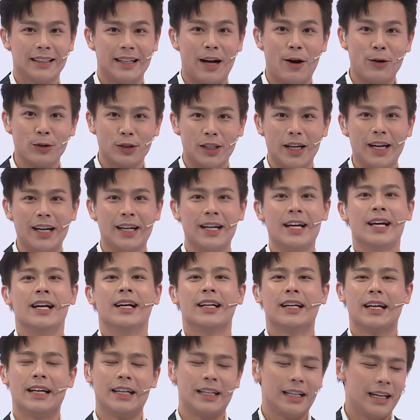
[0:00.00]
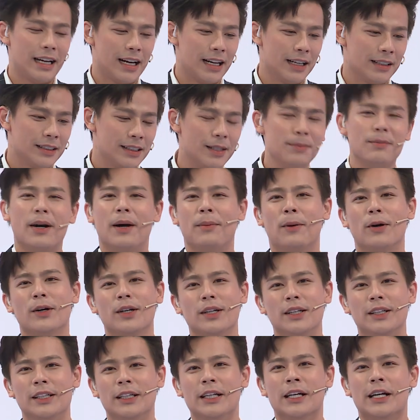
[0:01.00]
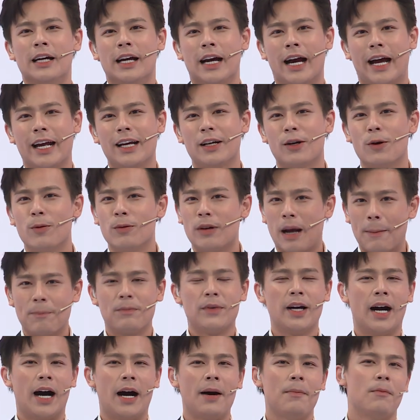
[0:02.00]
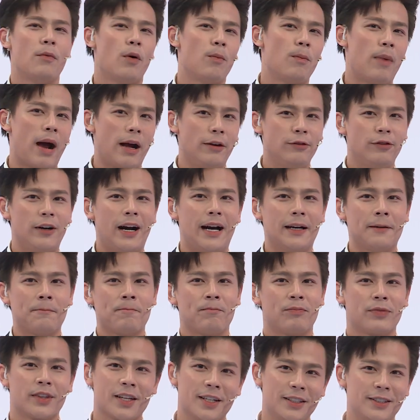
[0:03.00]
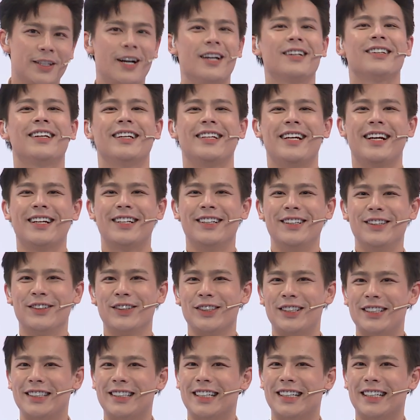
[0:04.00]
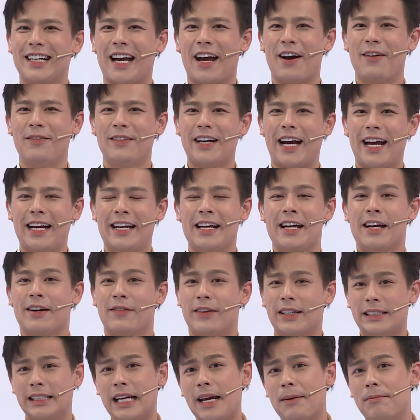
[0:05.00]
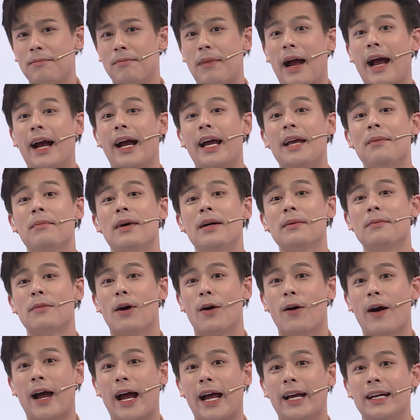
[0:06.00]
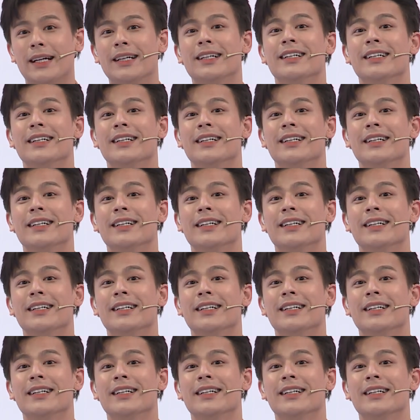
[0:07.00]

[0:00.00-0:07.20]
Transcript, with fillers: Đầu tiên thì xin mời mọi người hãy cùng gặp gỡ một bạn fan rất là dễ thương của chương trình ngày hôm nay và xem bạn ấy mến mộ ai.